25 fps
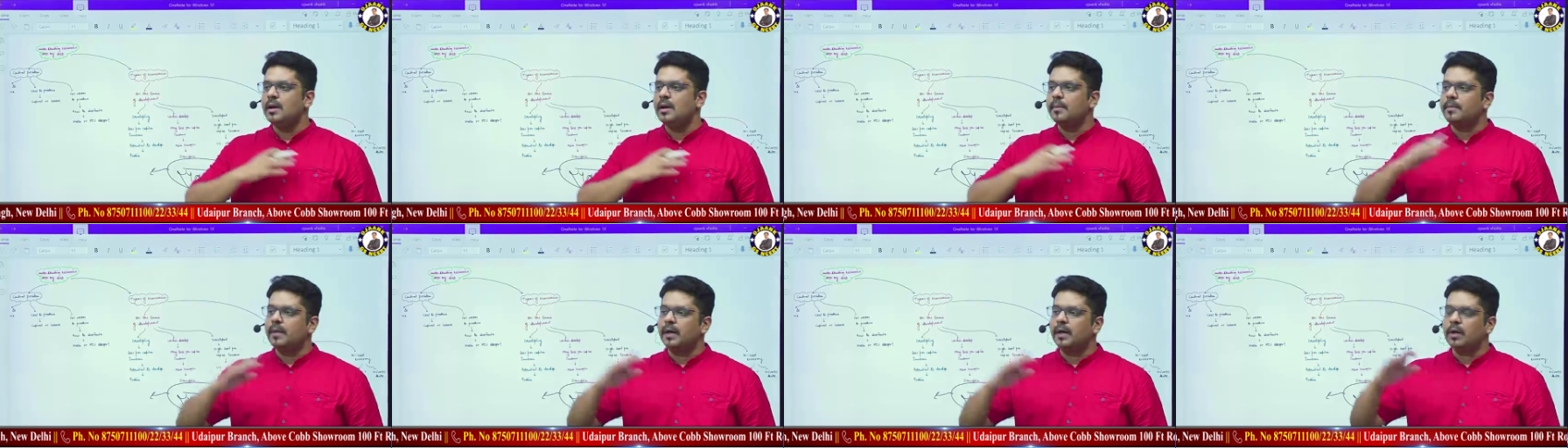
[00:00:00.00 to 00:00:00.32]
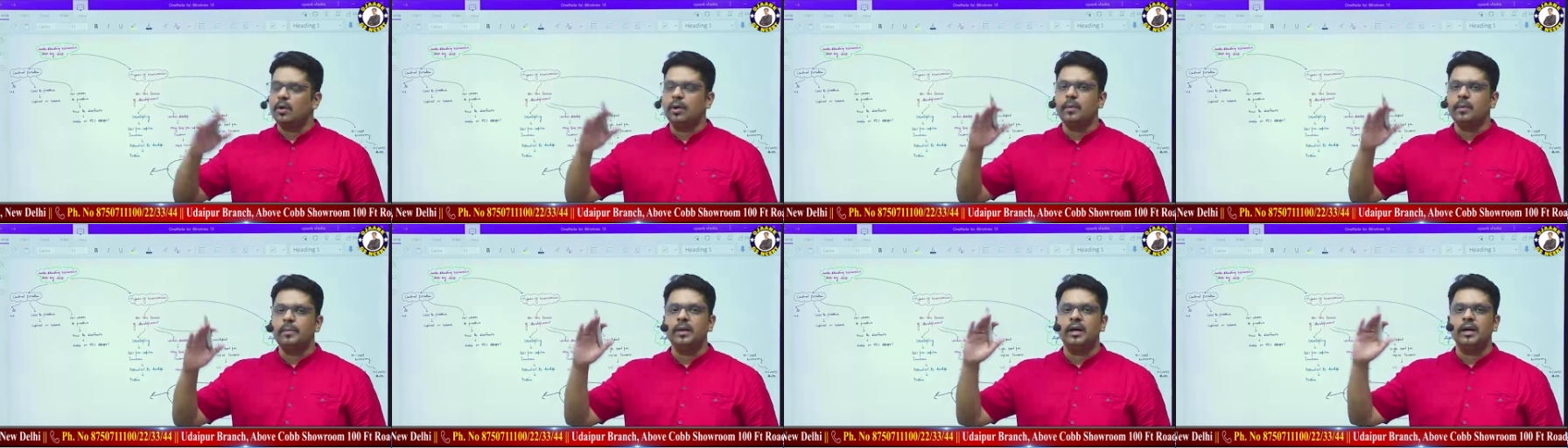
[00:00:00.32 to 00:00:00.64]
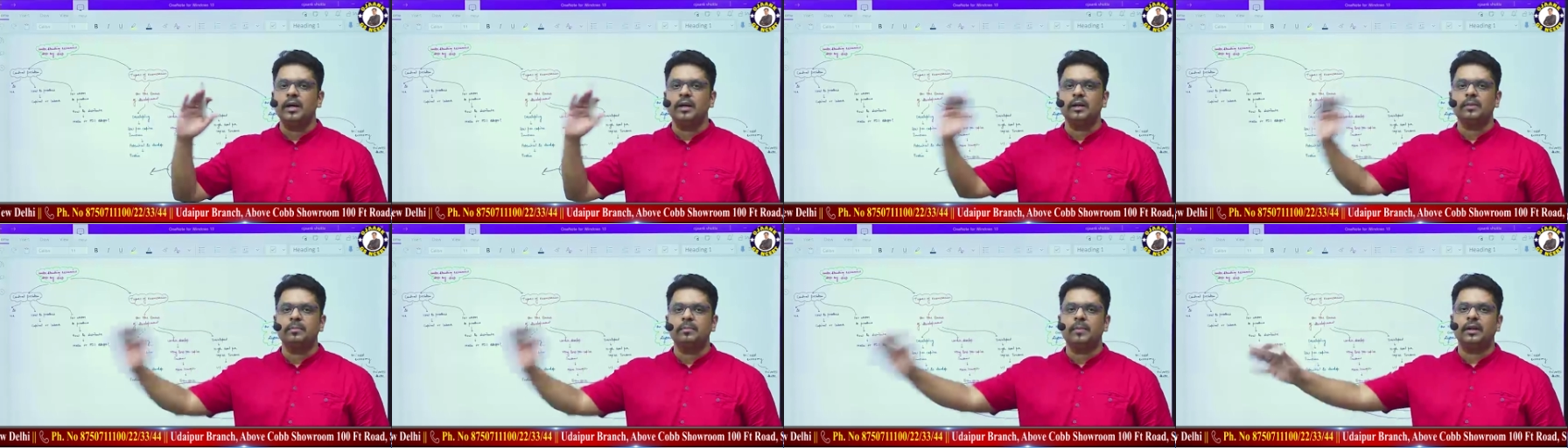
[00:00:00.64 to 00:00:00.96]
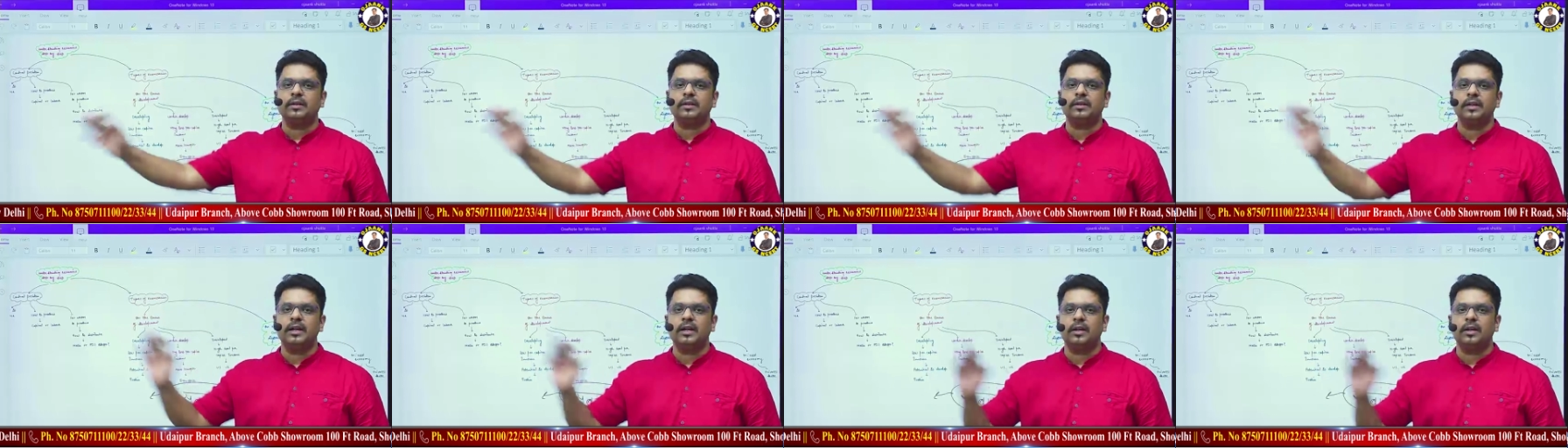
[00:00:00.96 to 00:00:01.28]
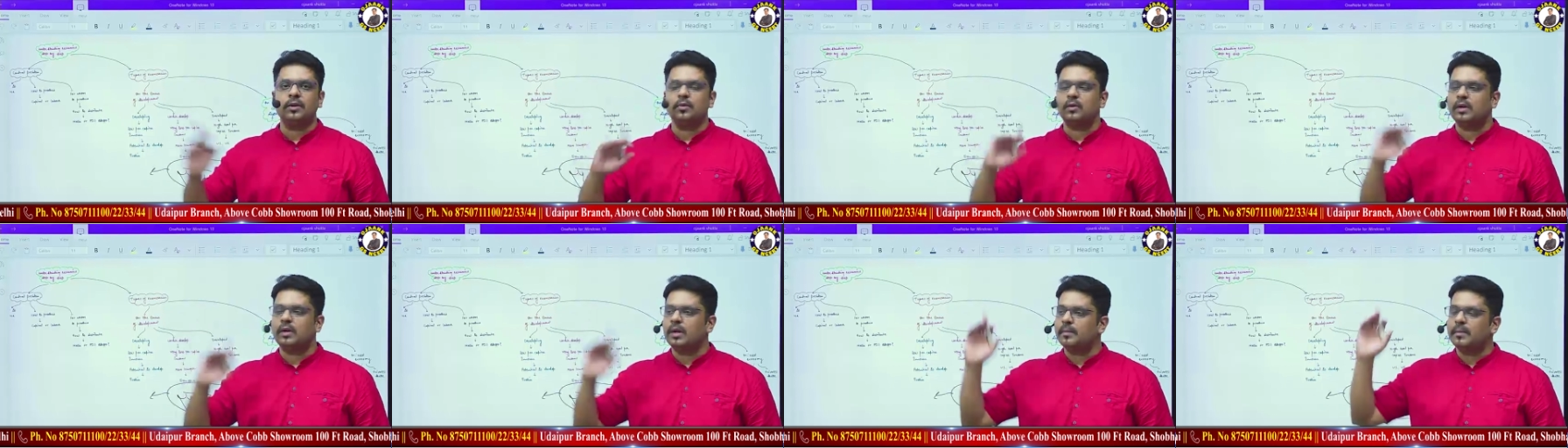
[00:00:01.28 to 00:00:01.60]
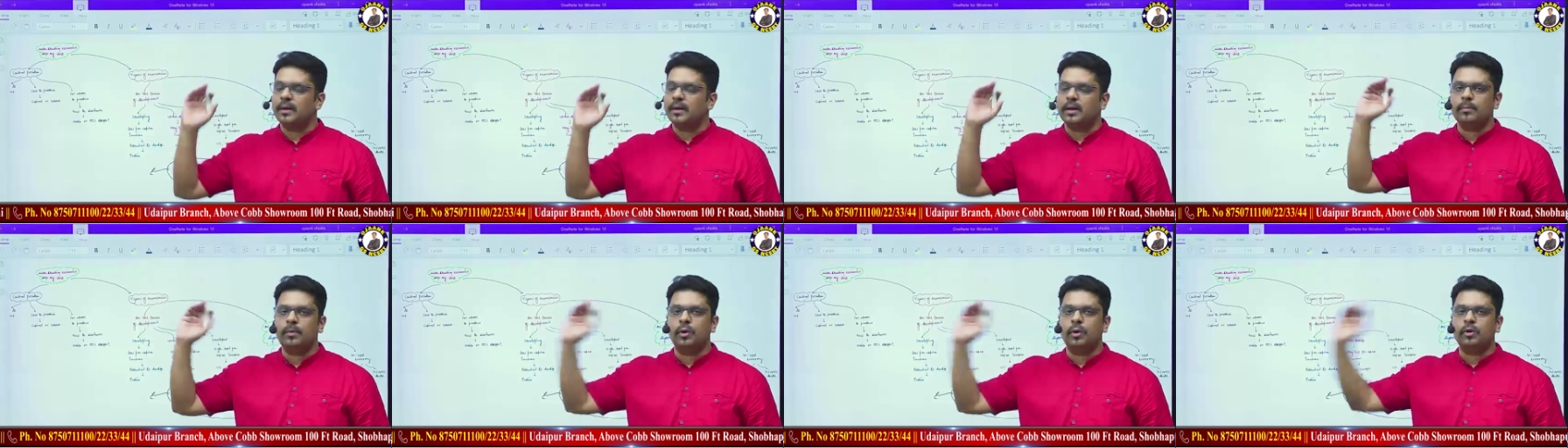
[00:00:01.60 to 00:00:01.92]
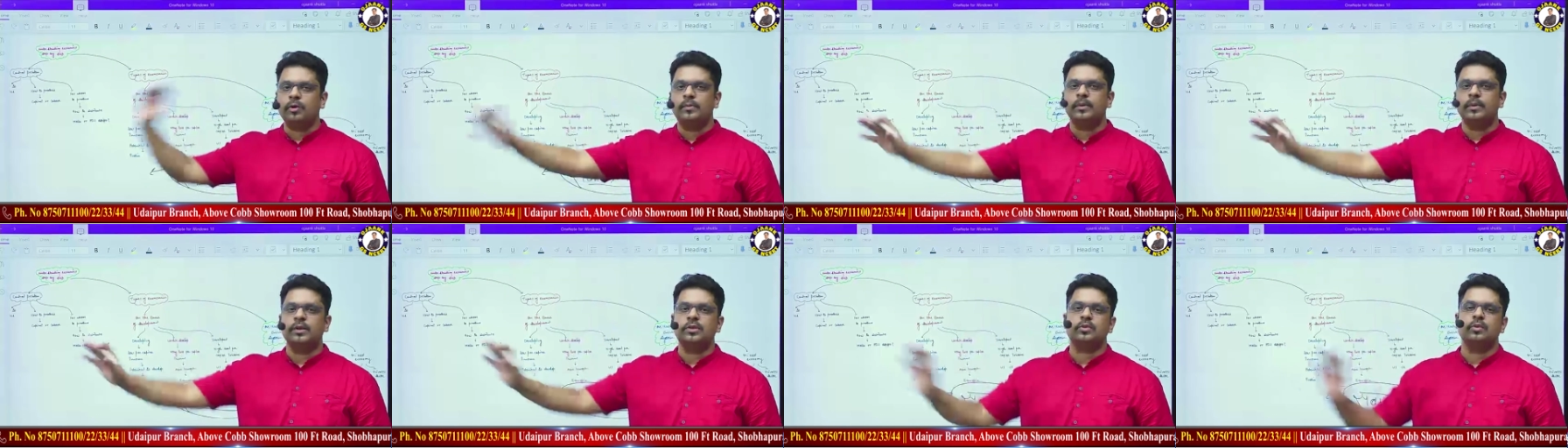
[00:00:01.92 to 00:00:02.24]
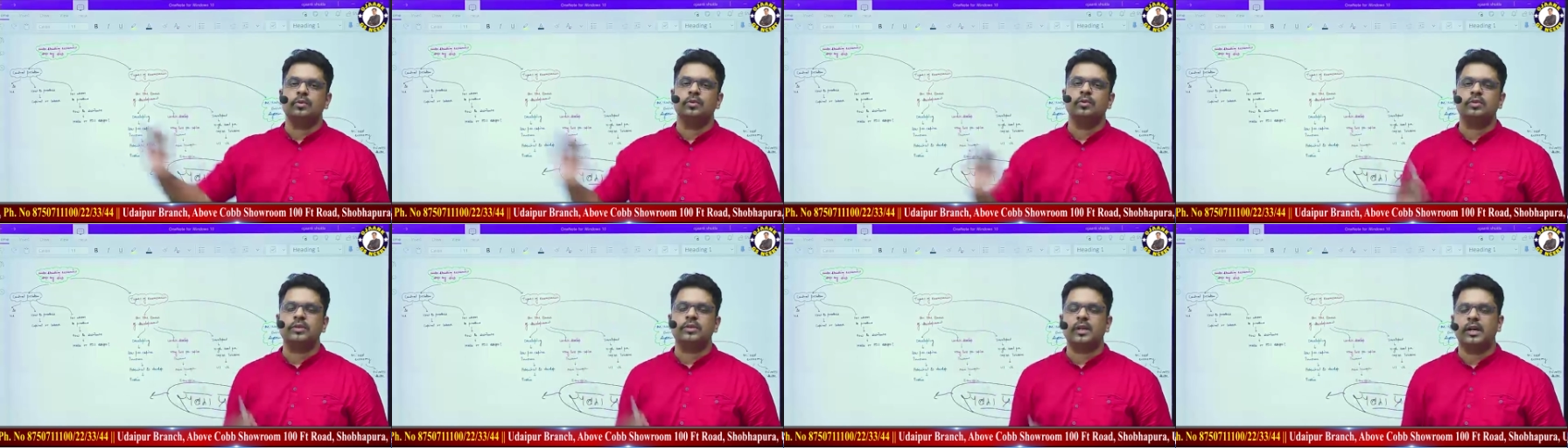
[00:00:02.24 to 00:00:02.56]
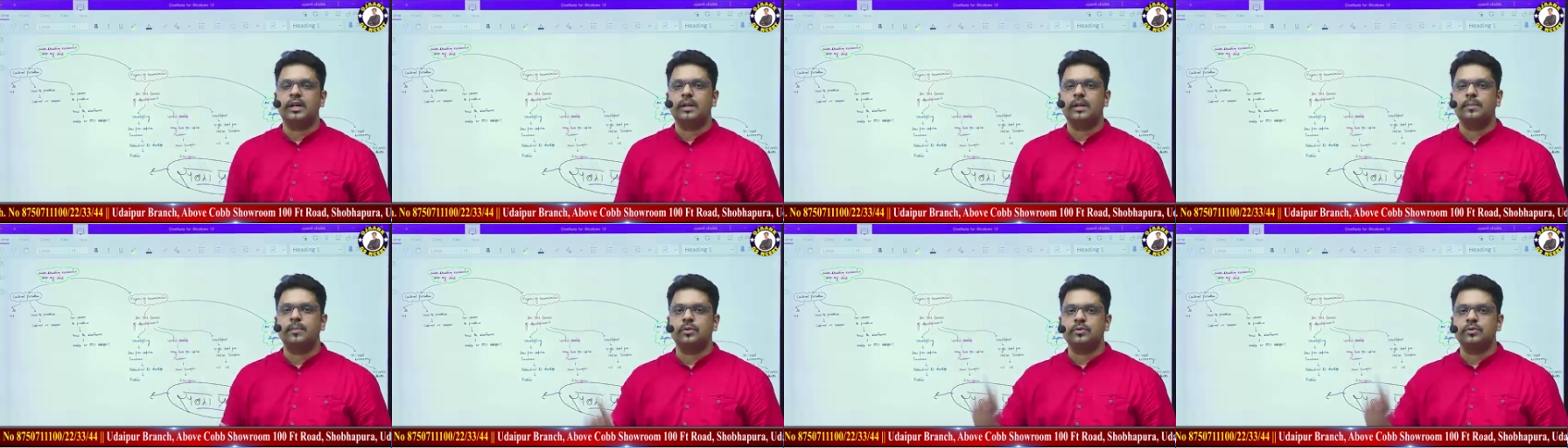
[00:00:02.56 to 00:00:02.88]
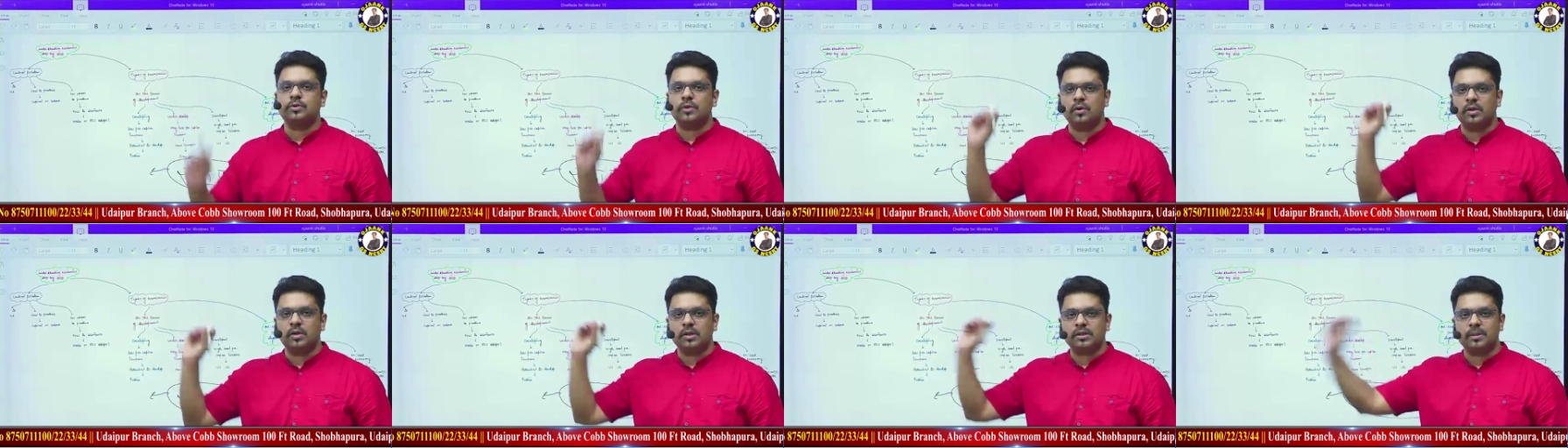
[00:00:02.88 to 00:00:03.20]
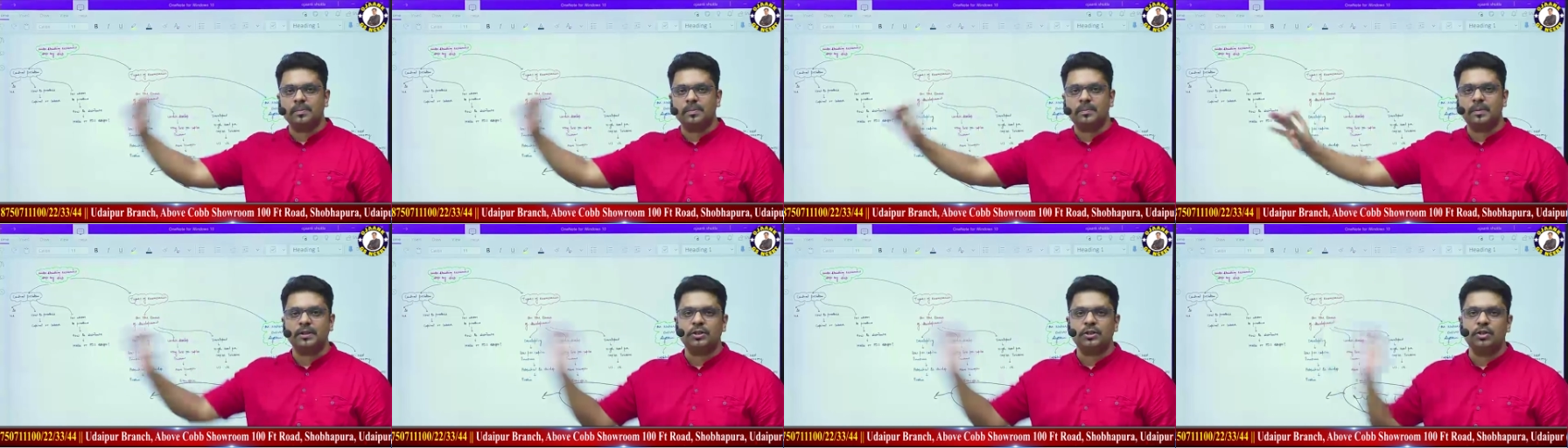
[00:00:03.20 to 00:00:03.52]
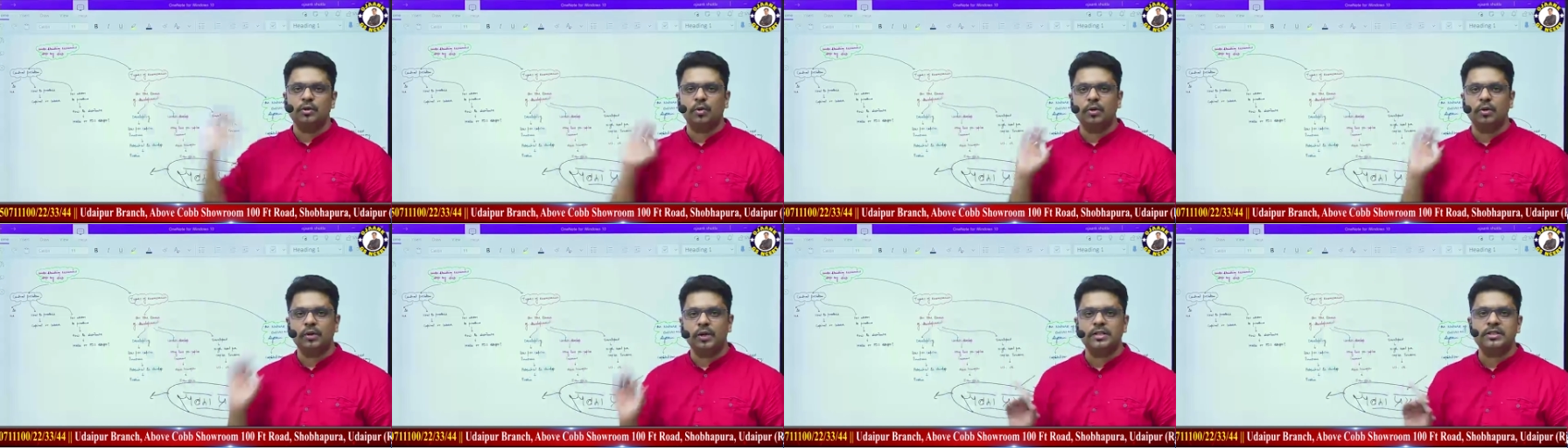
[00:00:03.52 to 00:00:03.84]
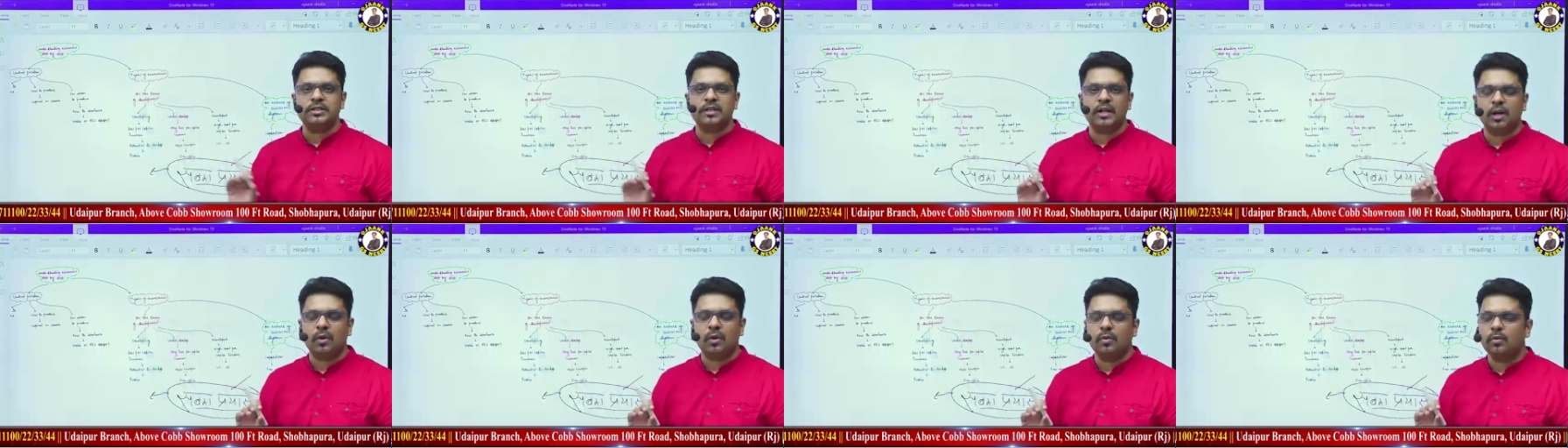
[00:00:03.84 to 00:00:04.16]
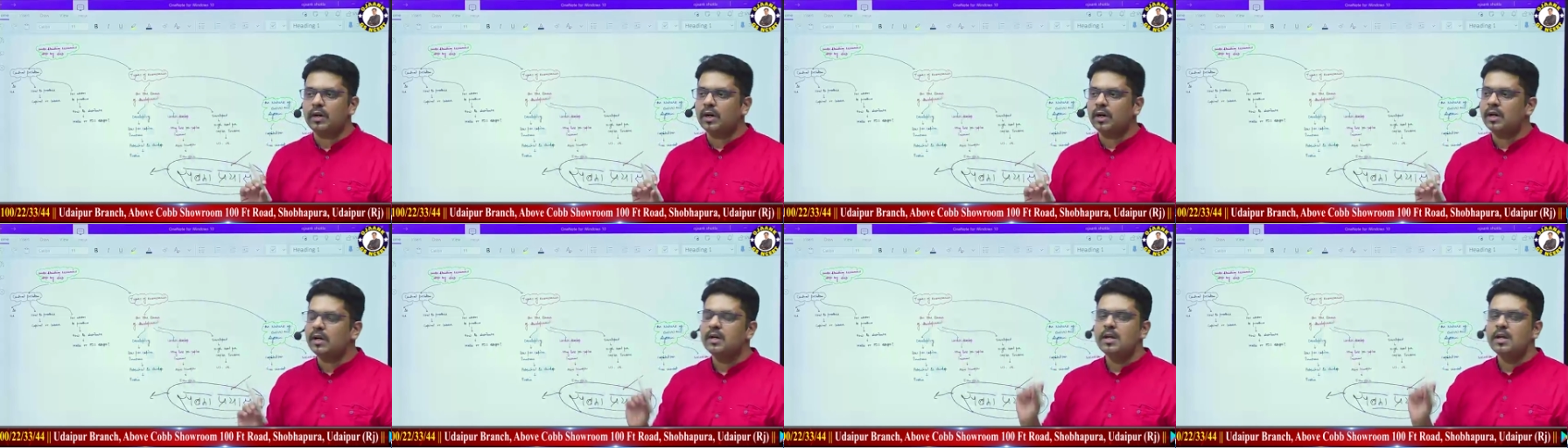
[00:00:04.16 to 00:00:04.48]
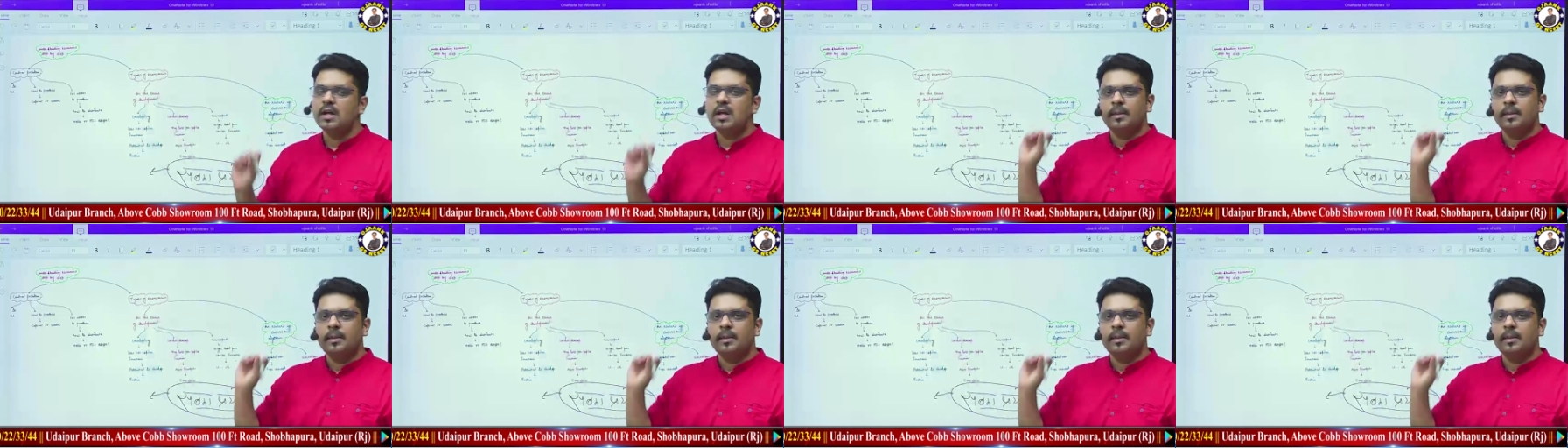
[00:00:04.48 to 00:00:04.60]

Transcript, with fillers: मैं कोई भी गलत बात नहीं करूंगा मैं मॉन्यूमेंट्स को नुकसान नहीं पहुंचाऊंगा संपत्तियों को नहीं जलाऊंगा